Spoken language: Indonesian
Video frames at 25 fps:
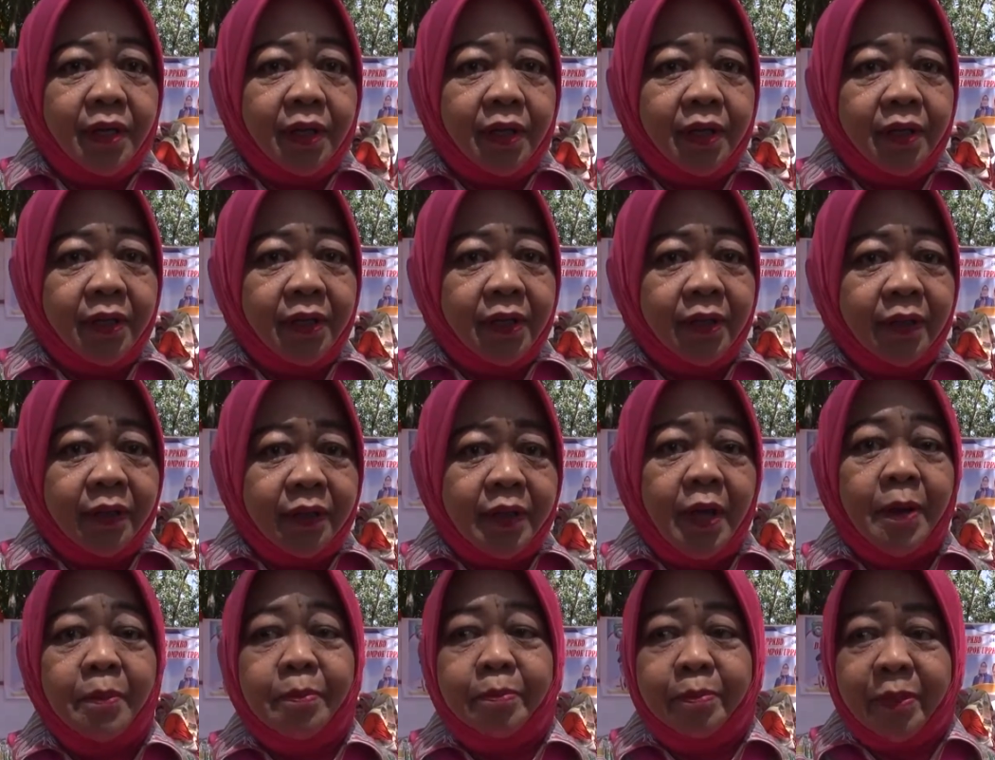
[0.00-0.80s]
uh,
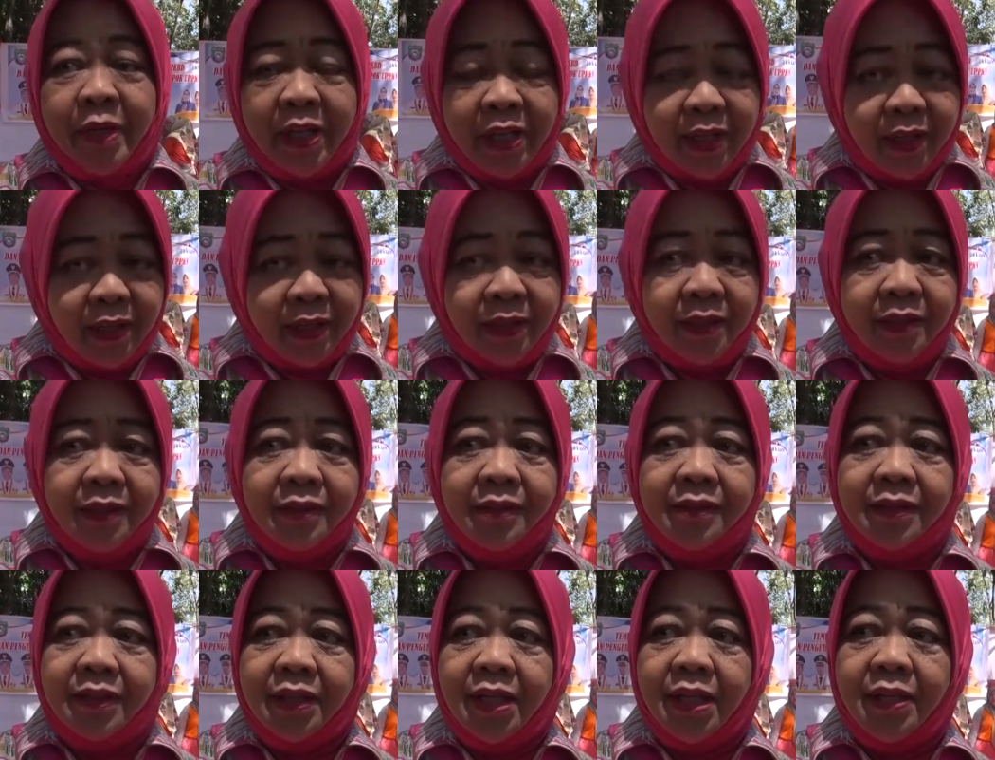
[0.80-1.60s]
tampil
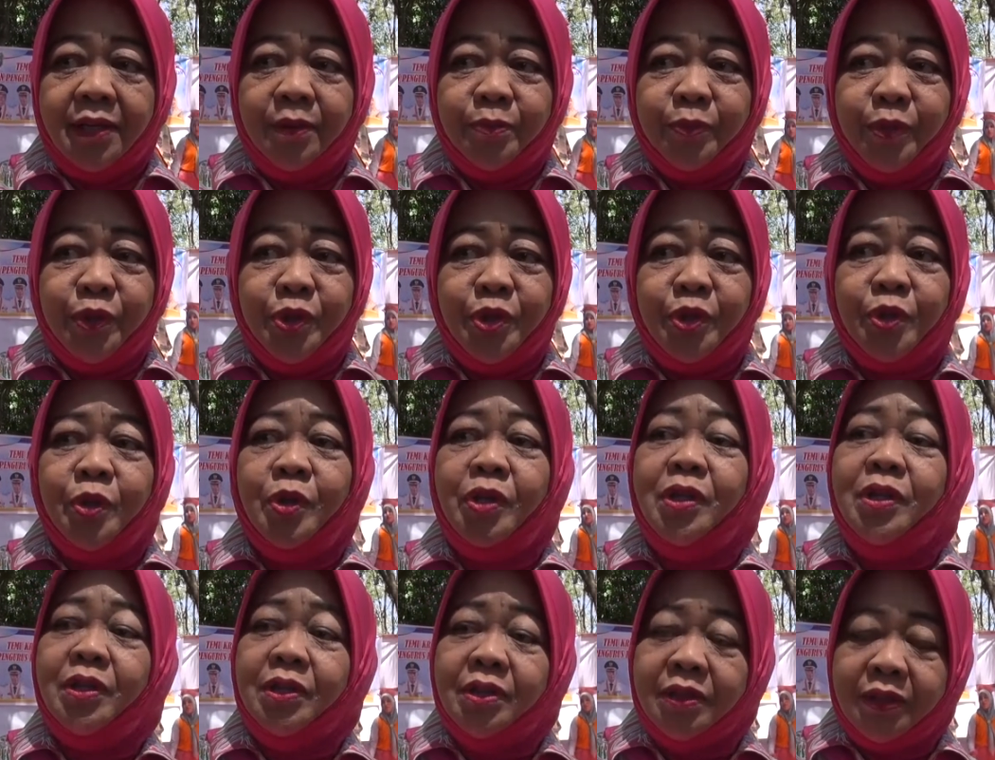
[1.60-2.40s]
ya muncul
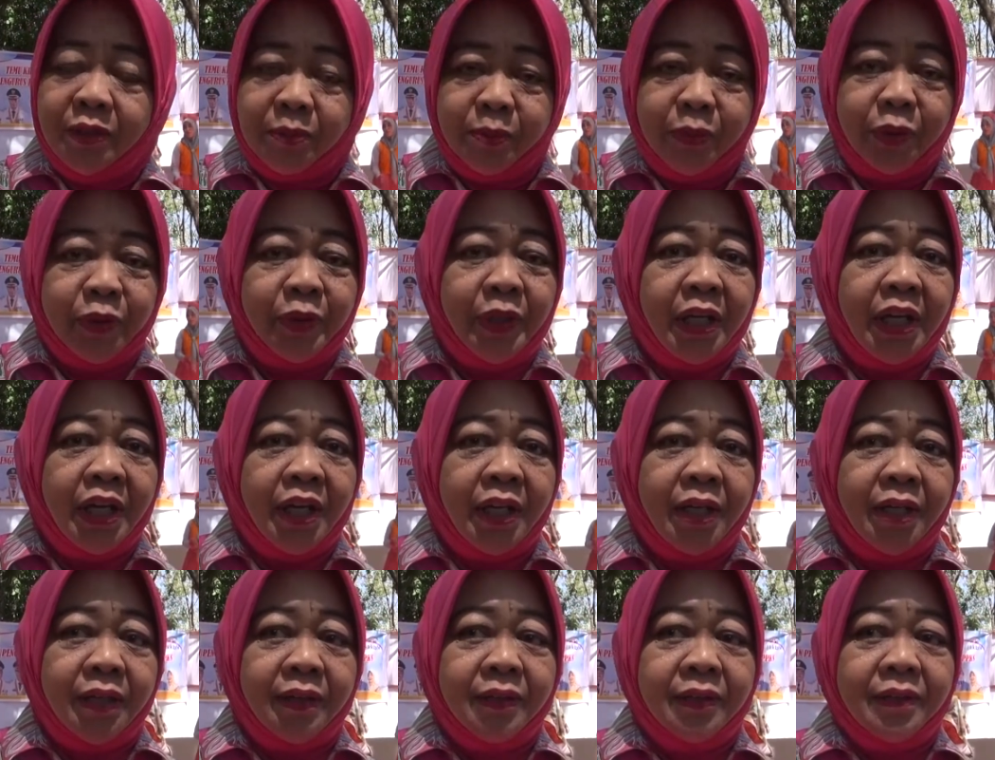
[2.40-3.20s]

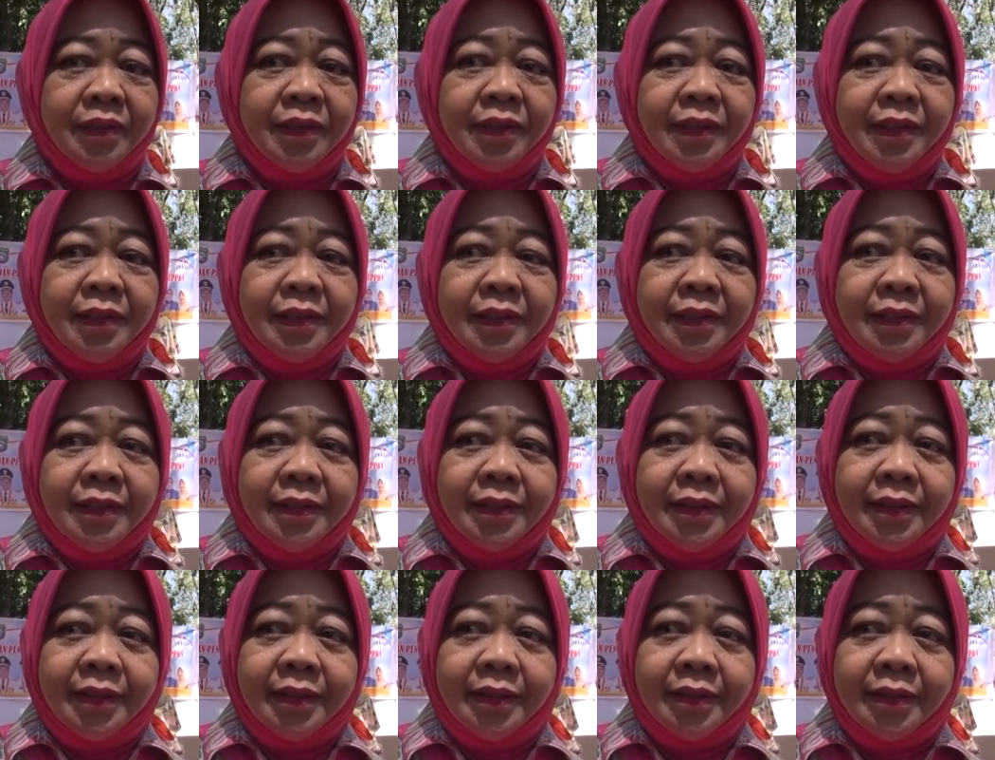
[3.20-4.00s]
kemudian
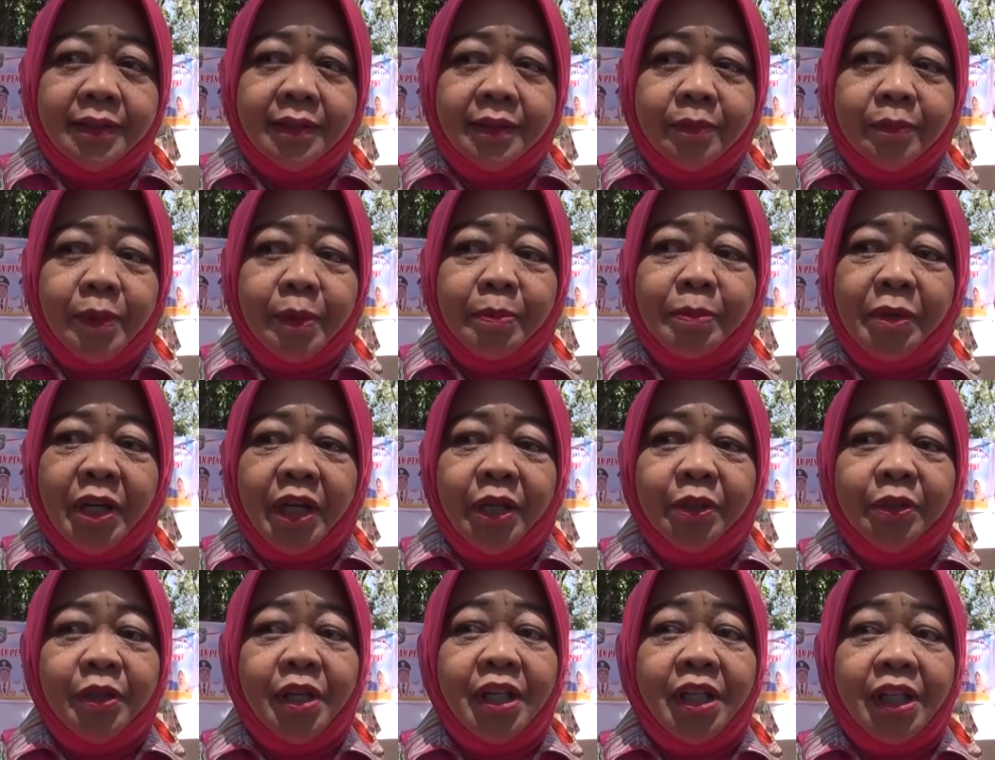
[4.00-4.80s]
uh, memang
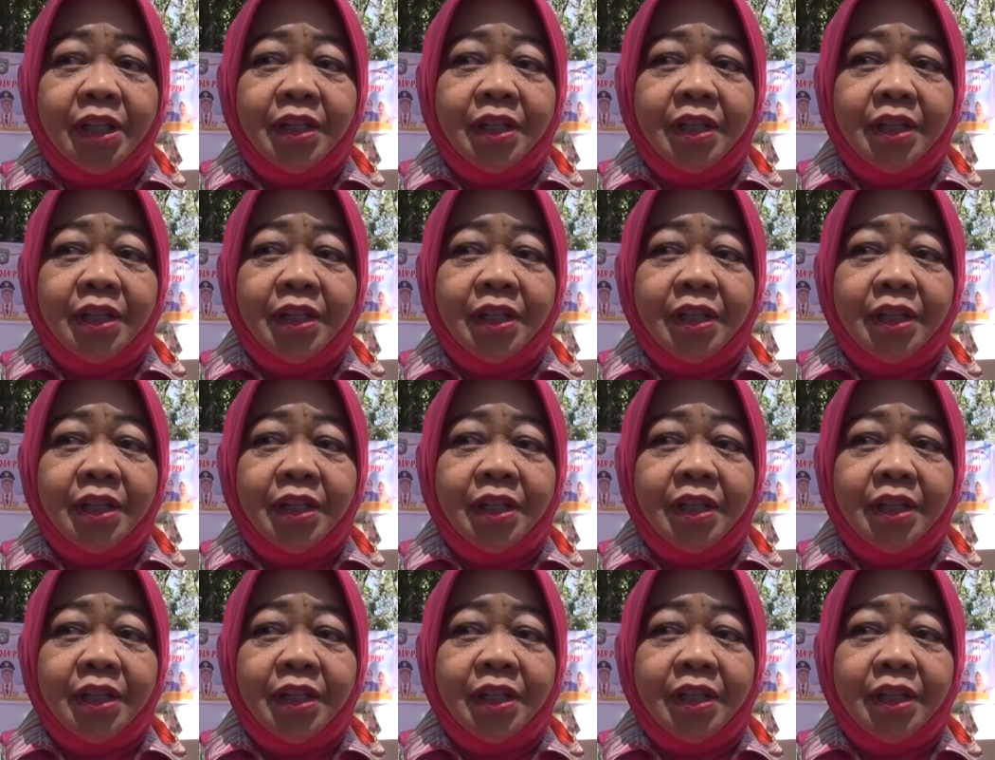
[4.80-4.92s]
itu yang